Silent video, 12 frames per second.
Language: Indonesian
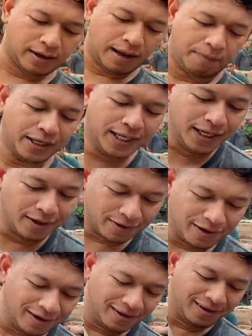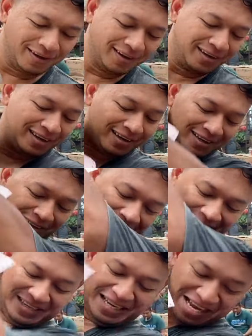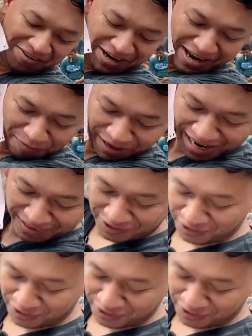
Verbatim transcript: 8 kilo. Eh, berat